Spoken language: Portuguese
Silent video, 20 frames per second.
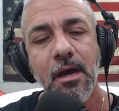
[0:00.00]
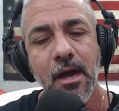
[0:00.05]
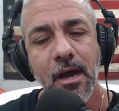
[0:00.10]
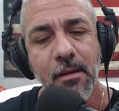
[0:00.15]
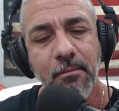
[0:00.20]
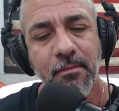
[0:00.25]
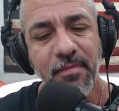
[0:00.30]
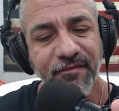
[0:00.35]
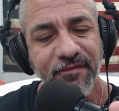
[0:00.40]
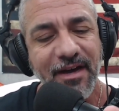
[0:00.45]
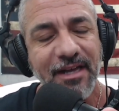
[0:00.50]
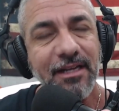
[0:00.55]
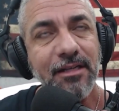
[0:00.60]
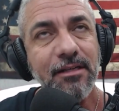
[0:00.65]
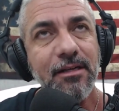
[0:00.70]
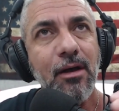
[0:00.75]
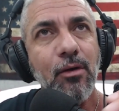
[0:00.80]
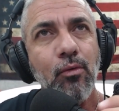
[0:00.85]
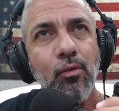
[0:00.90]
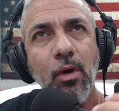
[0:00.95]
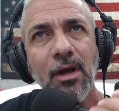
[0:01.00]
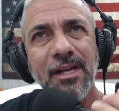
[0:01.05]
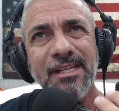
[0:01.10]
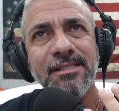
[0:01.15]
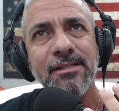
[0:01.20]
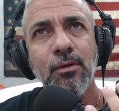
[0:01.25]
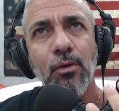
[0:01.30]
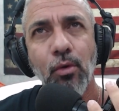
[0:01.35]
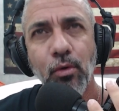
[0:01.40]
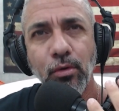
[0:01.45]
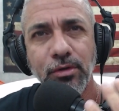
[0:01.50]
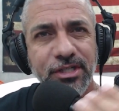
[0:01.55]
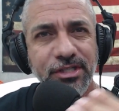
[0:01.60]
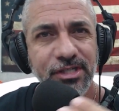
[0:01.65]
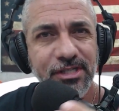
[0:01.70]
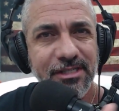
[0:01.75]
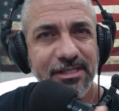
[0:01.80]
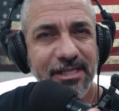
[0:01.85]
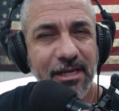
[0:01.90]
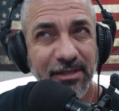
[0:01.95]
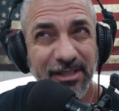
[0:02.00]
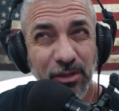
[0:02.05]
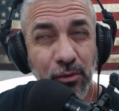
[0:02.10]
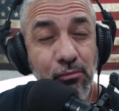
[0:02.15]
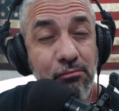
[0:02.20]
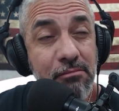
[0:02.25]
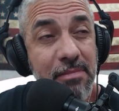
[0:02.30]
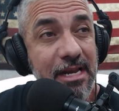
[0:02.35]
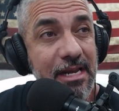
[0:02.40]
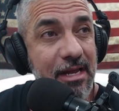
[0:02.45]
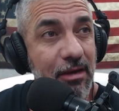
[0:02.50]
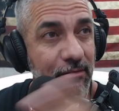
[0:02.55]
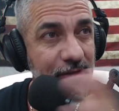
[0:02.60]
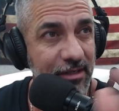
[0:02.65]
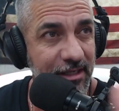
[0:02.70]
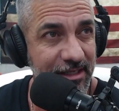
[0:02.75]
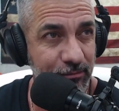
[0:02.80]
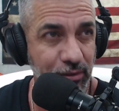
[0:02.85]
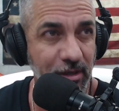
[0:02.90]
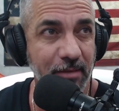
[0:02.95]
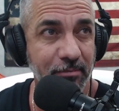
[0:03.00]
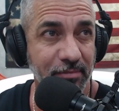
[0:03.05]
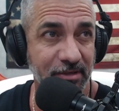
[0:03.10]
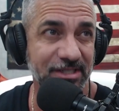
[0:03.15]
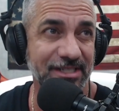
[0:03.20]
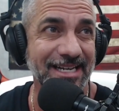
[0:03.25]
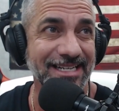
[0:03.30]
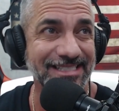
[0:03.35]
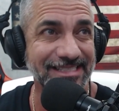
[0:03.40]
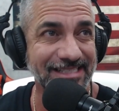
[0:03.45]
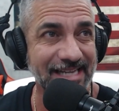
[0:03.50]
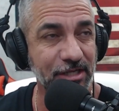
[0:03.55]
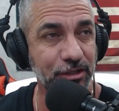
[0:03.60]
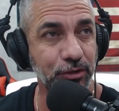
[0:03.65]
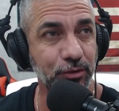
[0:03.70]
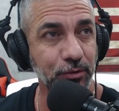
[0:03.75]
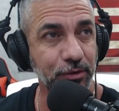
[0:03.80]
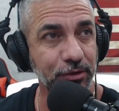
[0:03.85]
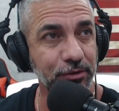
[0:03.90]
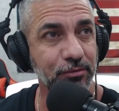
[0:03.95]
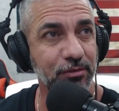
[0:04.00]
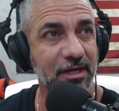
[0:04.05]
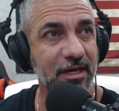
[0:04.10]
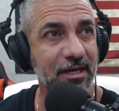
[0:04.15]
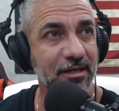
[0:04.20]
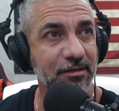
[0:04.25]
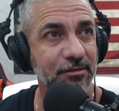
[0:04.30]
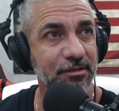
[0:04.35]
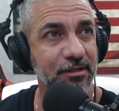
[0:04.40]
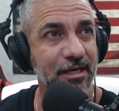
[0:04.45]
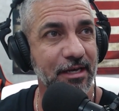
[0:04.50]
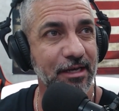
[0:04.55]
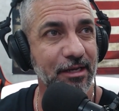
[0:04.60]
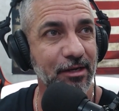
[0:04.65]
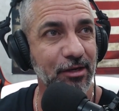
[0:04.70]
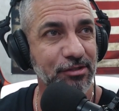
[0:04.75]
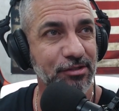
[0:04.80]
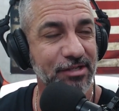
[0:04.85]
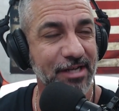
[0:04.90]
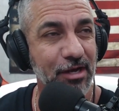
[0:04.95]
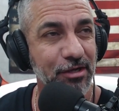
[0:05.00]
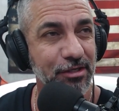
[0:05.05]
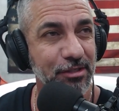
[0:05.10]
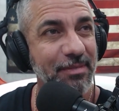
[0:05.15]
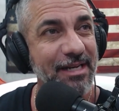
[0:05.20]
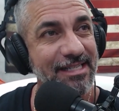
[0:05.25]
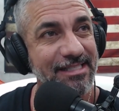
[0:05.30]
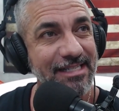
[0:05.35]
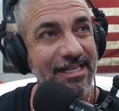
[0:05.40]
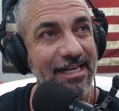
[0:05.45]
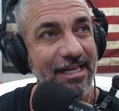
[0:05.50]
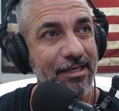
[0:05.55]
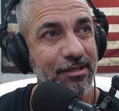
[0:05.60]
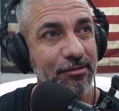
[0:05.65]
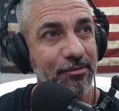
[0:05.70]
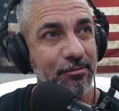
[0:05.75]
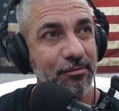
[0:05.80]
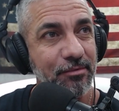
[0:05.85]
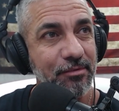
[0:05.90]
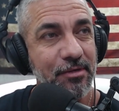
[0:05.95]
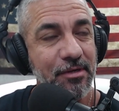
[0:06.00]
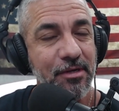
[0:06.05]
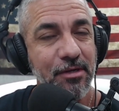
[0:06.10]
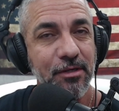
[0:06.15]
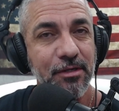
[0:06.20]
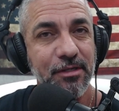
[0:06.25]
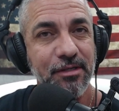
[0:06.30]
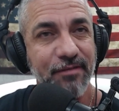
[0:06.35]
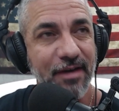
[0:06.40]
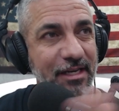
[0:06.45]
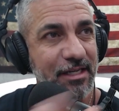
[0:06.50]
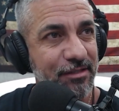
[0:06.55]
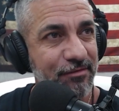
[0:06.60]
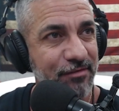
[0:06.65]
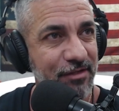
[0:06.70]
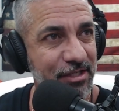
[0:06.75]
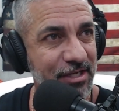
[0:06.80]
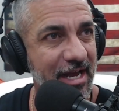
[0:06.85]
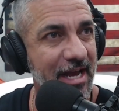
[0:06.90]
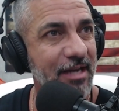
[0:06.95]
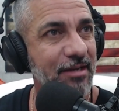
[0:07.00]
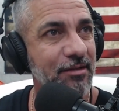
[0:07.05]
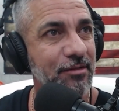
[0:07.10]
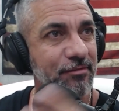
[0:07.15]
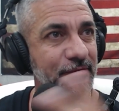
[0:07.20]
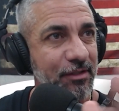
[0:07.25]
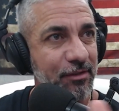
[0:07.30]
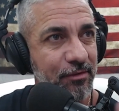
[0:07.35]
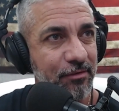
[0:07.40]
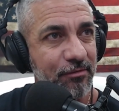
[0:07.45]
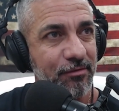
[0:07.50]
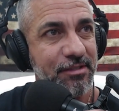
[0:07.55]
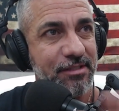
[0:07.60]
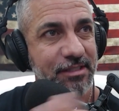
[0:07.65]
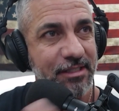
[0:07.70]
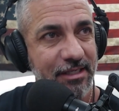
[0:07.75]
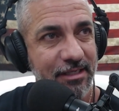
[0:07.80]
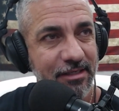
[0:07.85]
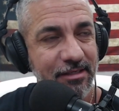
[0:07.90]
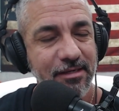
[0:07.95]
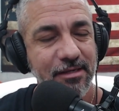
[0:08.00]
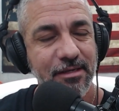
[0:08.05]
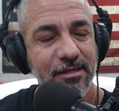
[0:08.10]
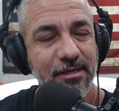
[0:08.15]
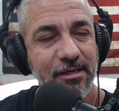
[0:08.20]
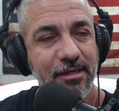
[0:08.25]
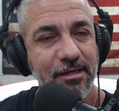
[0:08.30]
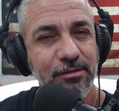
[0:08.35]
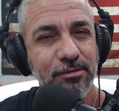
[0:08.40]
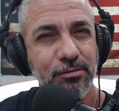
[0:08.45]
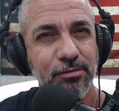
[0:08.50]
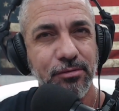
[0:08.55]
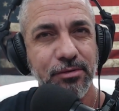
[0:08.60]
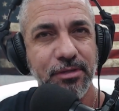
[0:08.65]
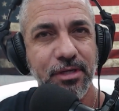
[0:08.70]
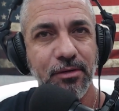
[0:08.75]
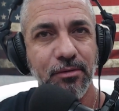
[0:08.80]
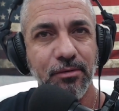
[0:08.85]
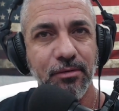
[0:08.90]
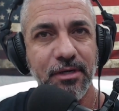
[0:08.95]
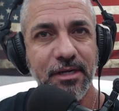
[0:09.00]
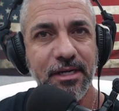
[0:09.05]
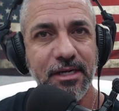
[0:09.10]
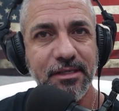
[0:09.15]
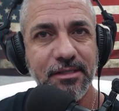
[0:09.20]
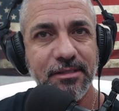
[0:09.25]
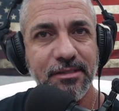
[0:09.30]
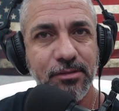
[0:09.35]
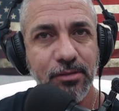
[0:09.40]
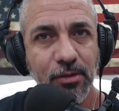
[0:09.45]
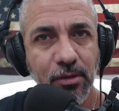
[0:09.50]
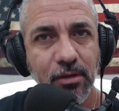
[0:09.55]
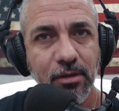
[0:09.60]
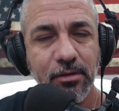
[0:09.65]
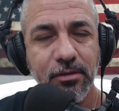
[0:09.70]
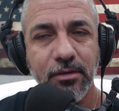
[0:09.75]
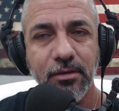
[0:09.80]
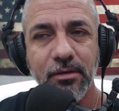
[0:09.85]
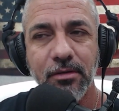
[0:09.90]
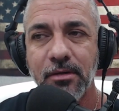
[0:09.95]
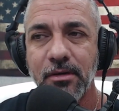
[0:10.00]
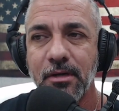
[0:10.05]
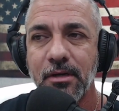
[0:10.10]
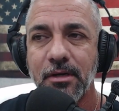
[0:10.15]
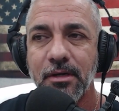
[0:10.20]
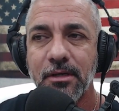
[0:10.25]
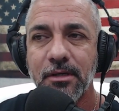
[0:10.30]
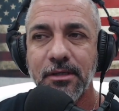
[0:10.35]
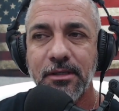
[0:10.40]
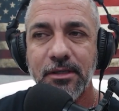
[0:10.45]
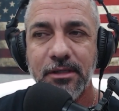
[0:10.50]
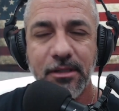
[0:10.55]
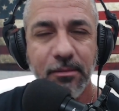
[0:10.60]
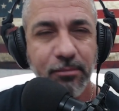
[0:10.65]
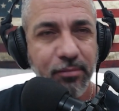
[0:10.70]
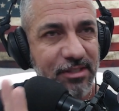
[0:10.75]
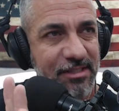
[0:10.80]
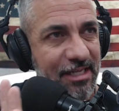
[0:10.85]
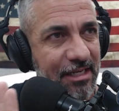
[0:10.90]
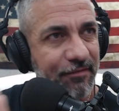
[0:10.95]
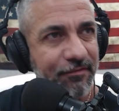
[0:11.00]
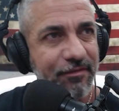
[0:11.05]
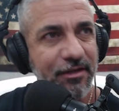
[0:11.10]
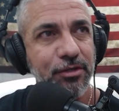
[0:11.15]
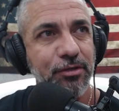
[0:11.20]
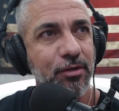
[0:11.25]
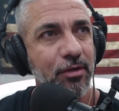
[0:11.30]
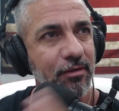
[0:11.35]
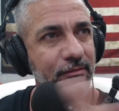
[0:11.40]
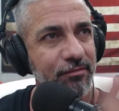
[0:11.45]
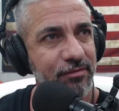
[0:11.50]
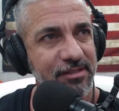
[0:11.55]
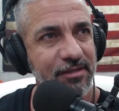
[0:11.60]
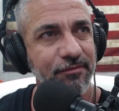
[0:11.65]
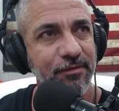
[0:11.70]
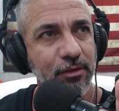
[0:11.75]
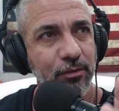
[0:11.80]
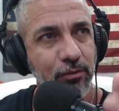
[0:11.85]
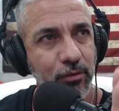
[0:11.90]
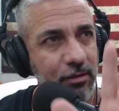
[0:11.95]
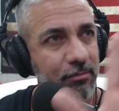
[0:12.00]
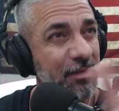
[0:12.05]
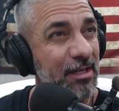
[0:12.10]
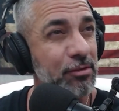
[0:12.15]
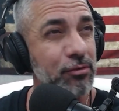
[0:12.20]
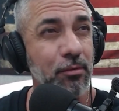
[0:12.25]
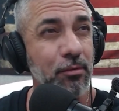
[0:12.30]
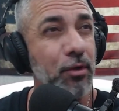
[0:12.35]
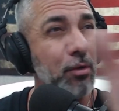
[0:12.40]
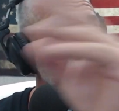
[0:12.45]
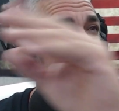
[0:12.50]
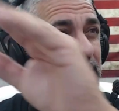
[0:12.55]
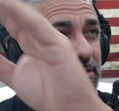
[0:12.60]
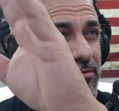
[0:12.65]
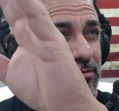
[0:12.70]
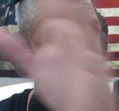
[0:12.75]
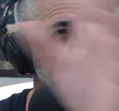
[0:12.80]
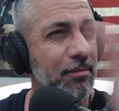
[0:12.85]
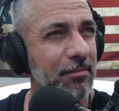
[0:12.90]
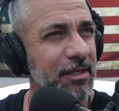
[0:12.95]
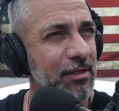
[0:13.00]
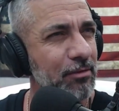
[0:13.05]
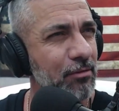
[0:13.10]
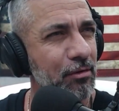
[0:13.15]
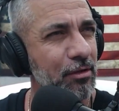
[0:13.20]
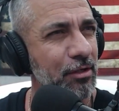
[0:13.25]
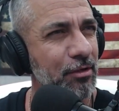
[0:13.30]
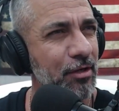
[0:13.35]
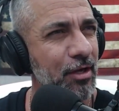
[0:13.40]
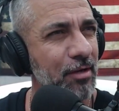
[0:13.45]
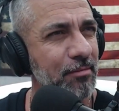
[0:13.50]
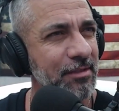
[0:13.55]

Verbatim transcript: Me fala, quais. Hoje a gente sabe que tem um milhão. Né? Na tua época tinha 7, 8 carros, é, lojas de carro de brasileiro. E várias fecharam, ficou você e o teu ex-sogro. E depois ele fechou, você ficou, mas sobrou mais um também. Qual que era o nome?